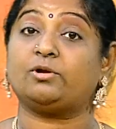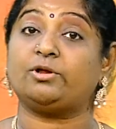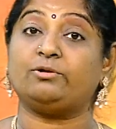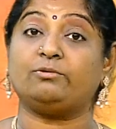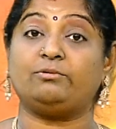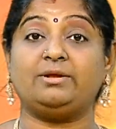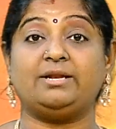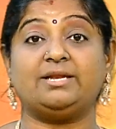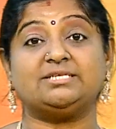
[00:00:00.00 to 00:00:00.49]

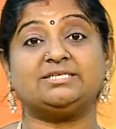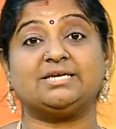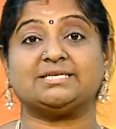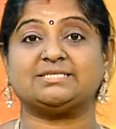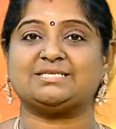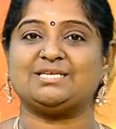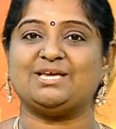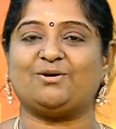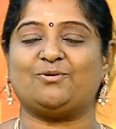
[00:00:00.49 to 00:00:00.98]
குறையும் இல்லை
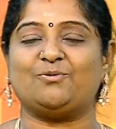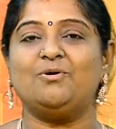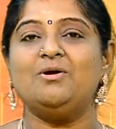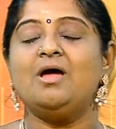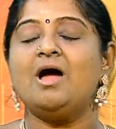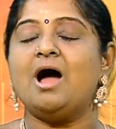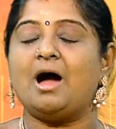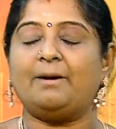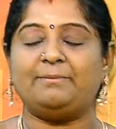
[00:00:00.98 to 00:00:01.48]
ஜாஸ்தியாகும்
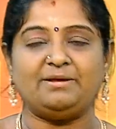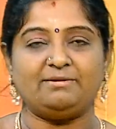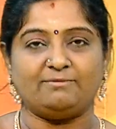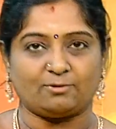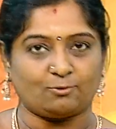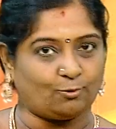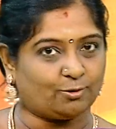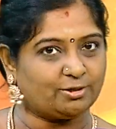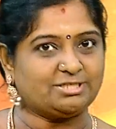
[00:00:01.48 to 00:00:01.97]
அப்படி
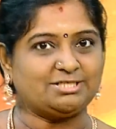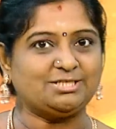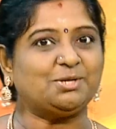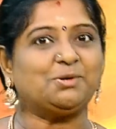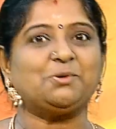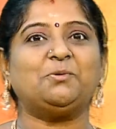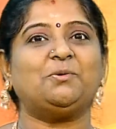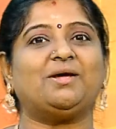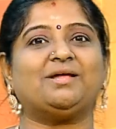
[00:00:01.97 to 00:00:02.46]
இவர்
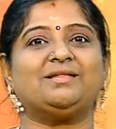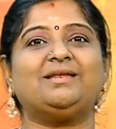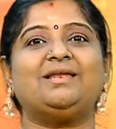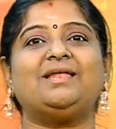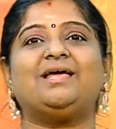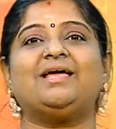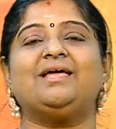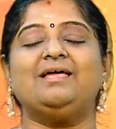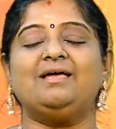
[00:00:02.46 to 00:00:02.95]

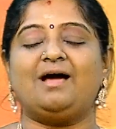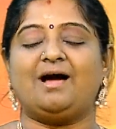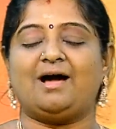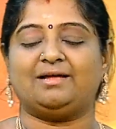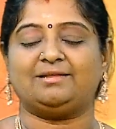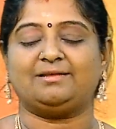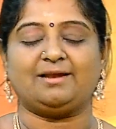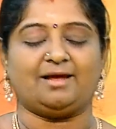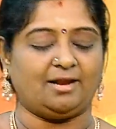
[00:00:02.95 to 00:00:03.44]
குறைச்சிடக்கூடாதுல்ல
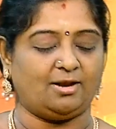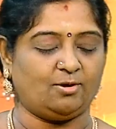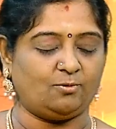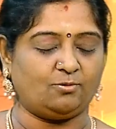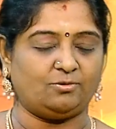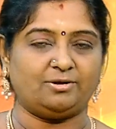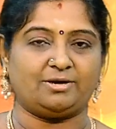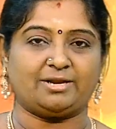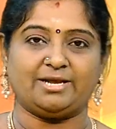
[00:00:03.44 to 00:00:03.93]
அதனால்
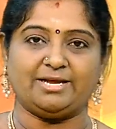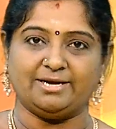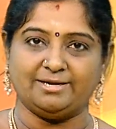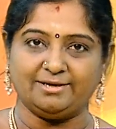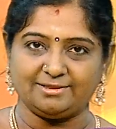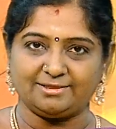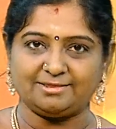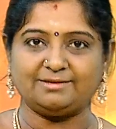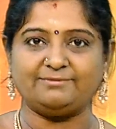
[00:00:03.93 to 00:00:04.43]
ஒன்றை
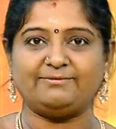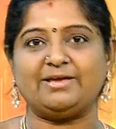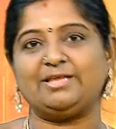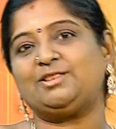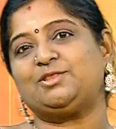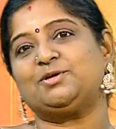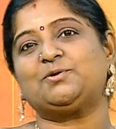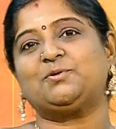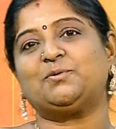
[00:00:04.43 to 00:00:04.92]
எடுத்து
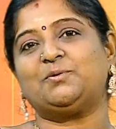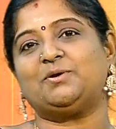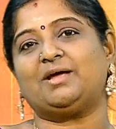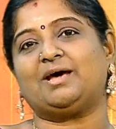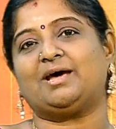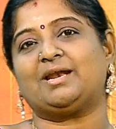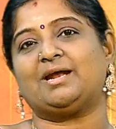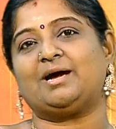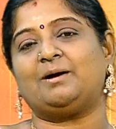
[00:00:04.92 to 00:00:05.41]
வைத்து
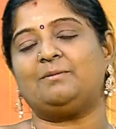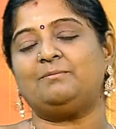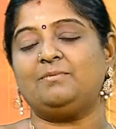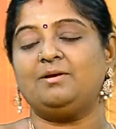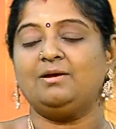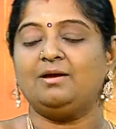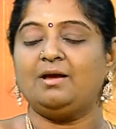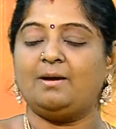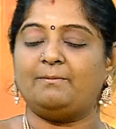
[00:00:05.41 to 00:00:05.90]
கொண்டாராம்
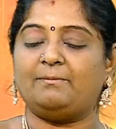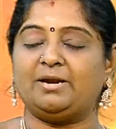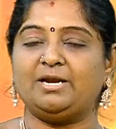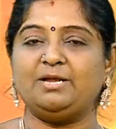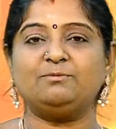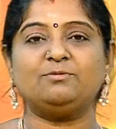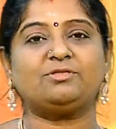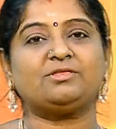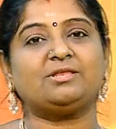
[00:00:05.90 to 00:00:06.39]

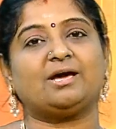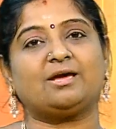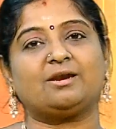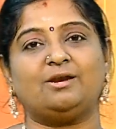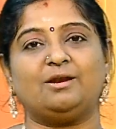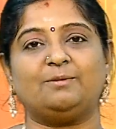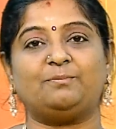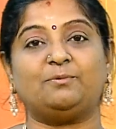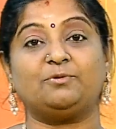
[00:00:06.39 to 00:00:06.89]

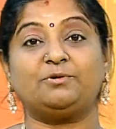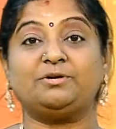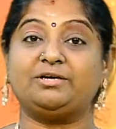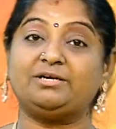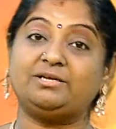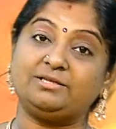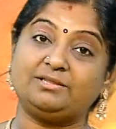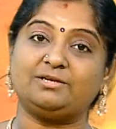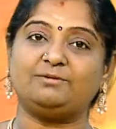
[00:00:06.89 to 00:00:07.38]
மணிமுத்தாரில்
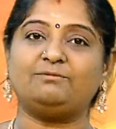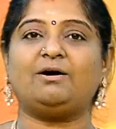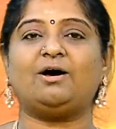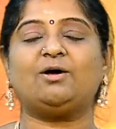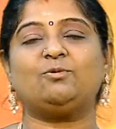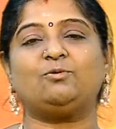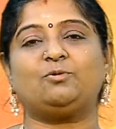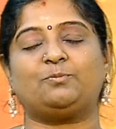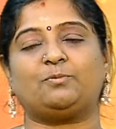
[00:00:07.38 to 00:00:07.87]
போட்டுட்டு
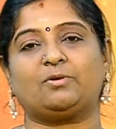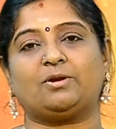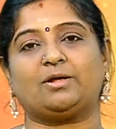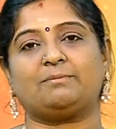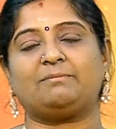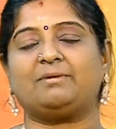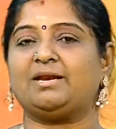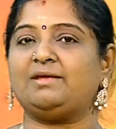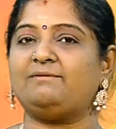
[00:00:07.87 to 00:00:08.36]
திருவாரூர்
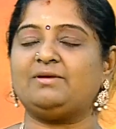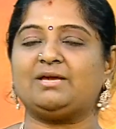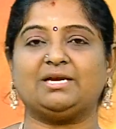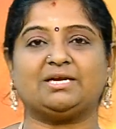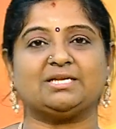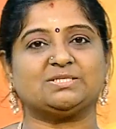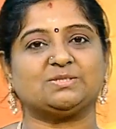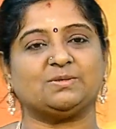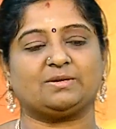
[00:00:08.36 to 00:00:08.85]
போகிறார் மனைவி
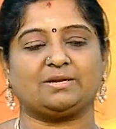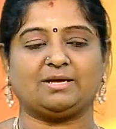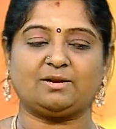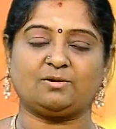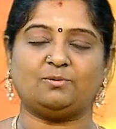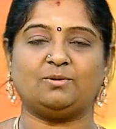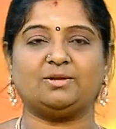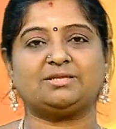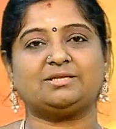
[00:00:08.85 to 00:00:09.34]
கிட்ட
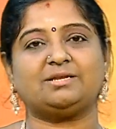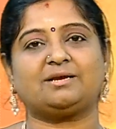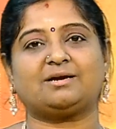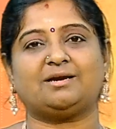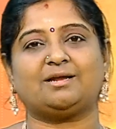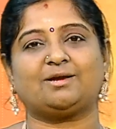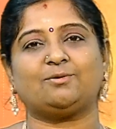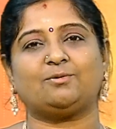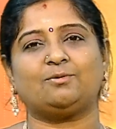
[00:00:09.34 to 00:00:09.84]
சொல்கிறார் குளத்தில்
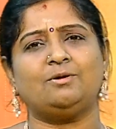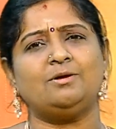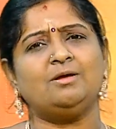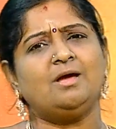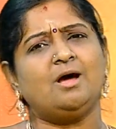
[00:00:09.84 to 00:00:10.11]
கிடைக்கும்